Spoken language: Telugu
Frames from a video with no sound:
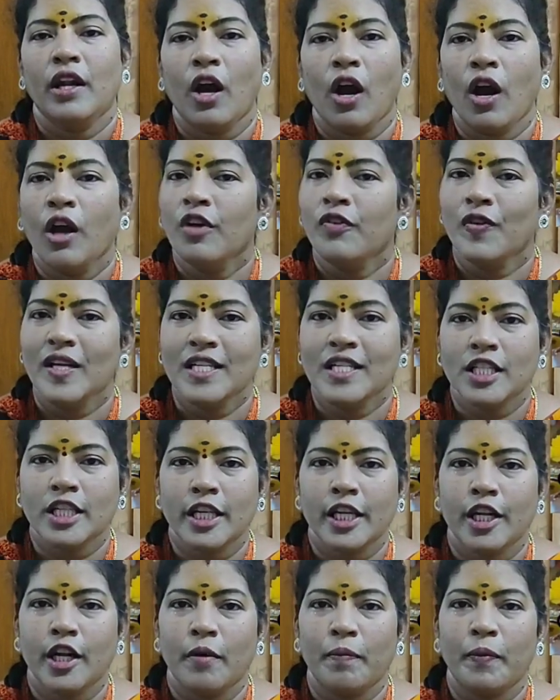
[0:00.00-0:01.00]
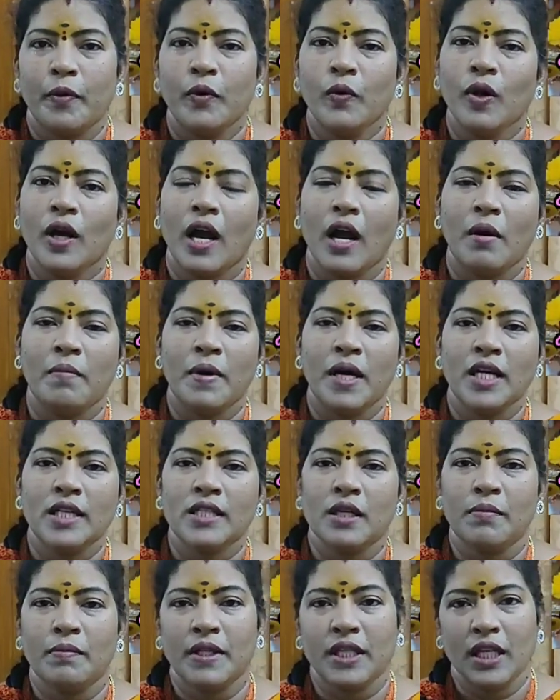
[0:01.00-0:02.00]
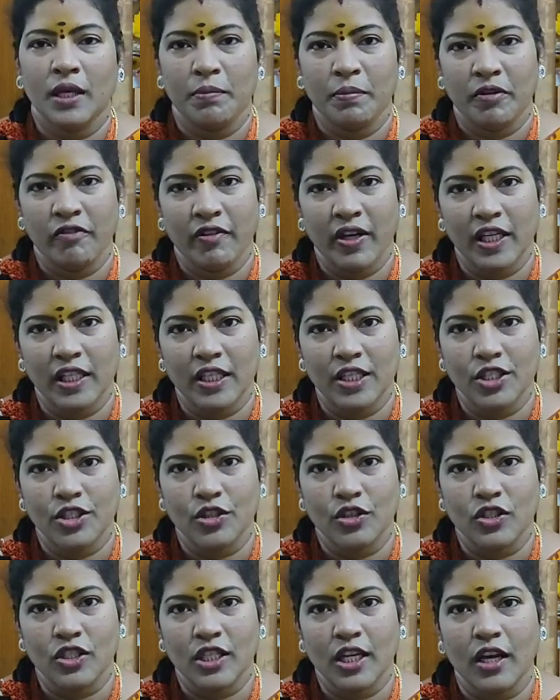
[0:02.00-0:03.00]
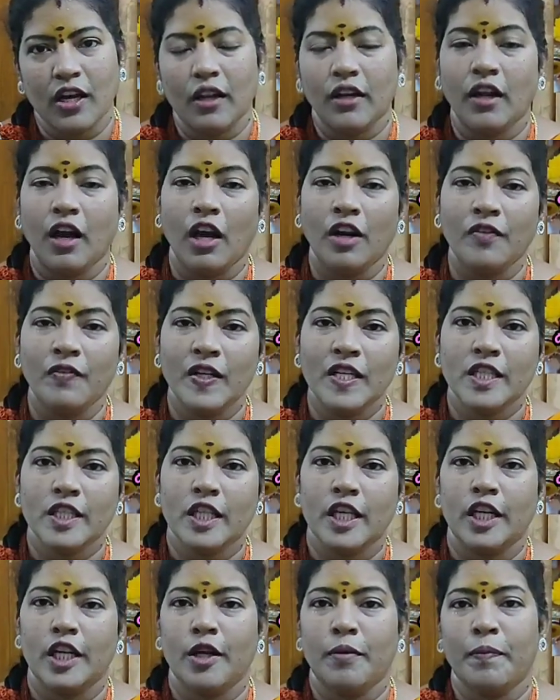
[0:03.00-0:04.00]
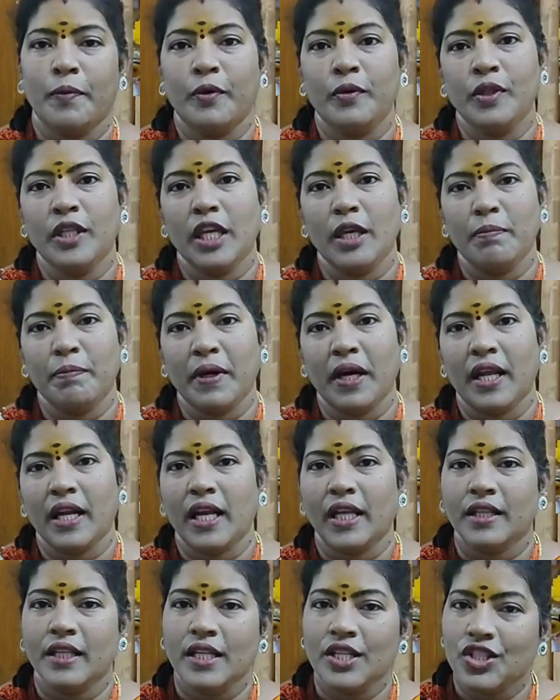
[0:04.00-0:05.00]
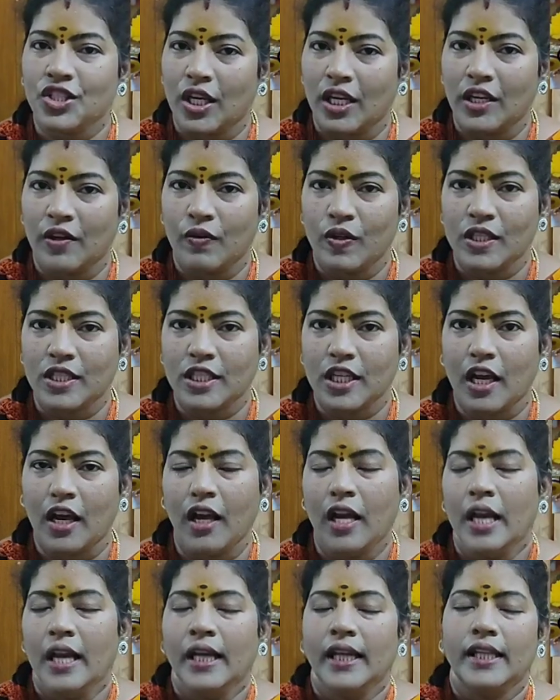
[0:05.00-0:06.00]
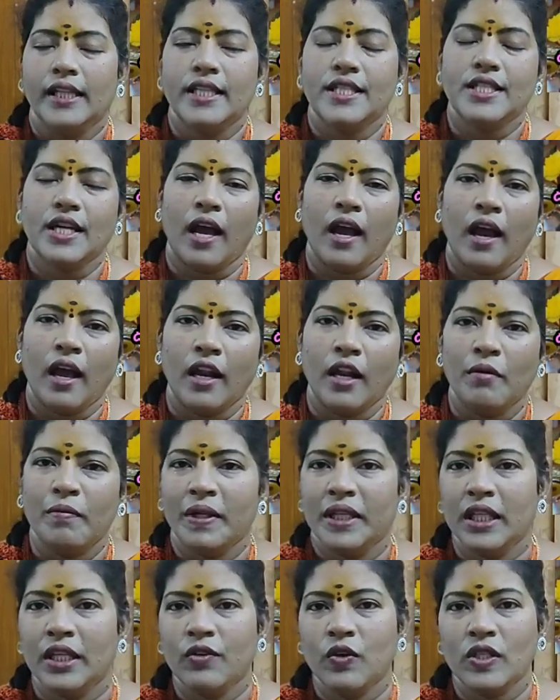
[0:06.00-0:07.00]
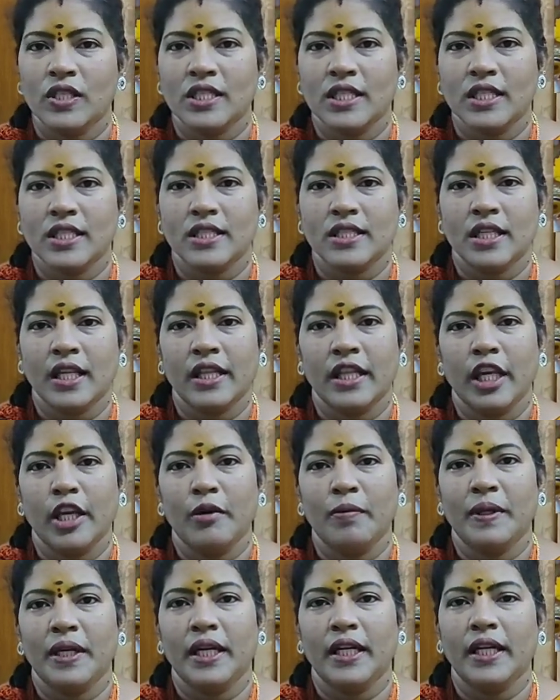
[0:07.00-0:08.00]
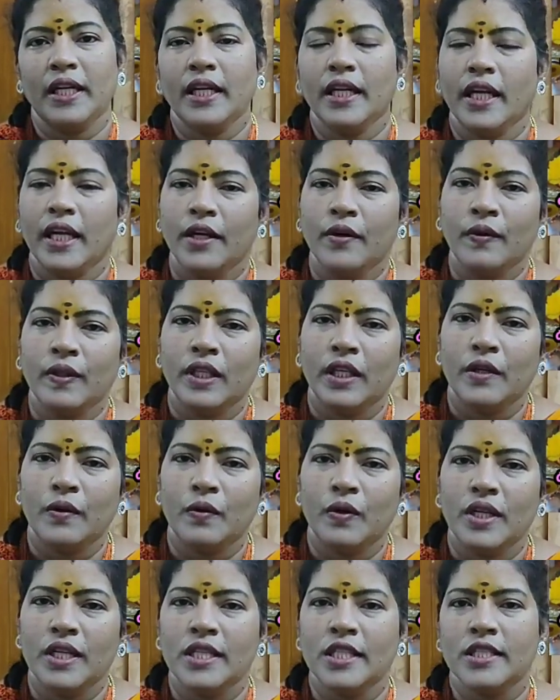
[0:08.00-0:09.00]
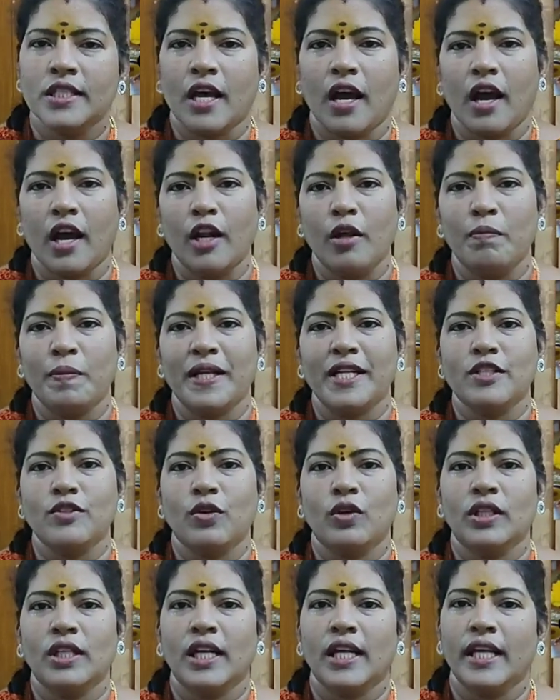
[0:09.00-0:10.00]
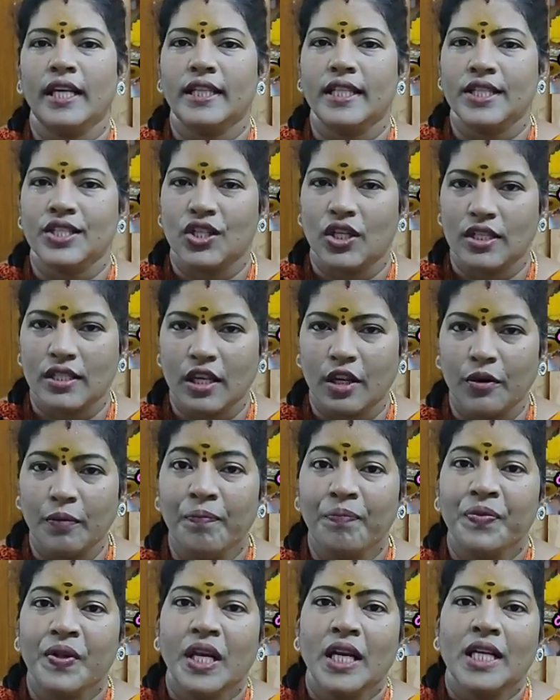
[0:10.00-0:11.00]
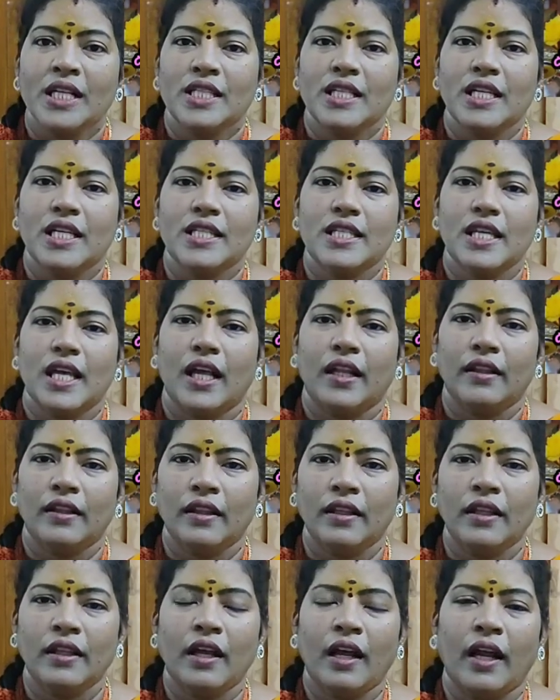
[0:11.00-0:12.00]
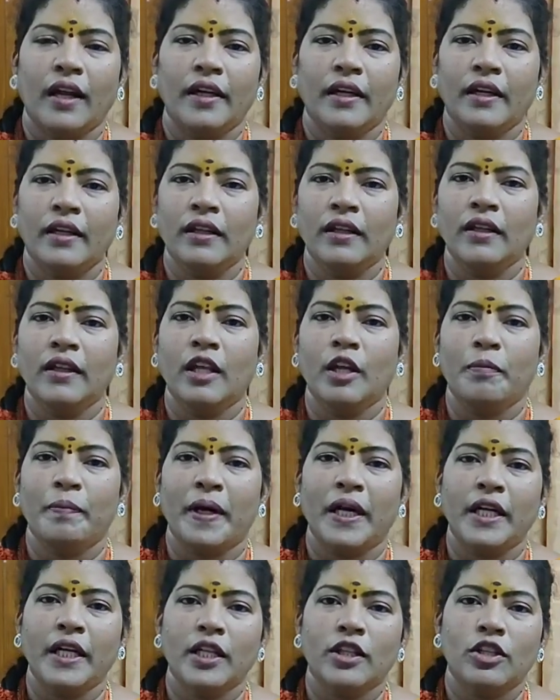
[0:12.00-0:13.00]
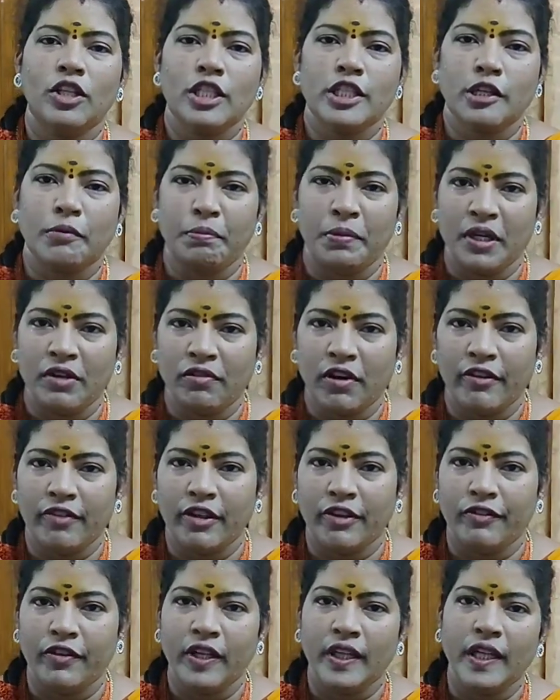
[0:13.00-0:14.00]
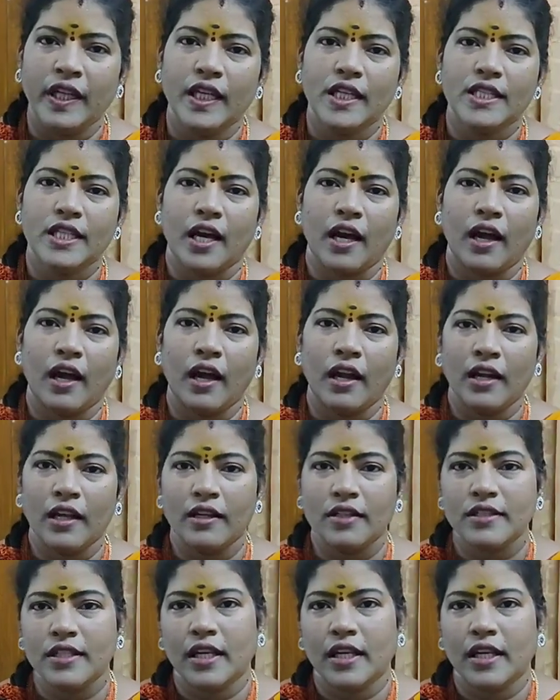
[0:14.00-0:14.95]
నాన్ వెజ్ తిన్నప్పుడు కామాక్షమ దీపం వెలిగించవచ్చా నాన్ వెజ్ తిన్నప్పుడు దీపారాధన చేయవచ్చా ఇది చాలా మందికి వచ్చే సందేహమేనండి నేను దీని గురించి చాలా పరిశోధనలు అయితే చేశాను చేసి అంద అందరు పండితులు చెప్పినవి విని చాలా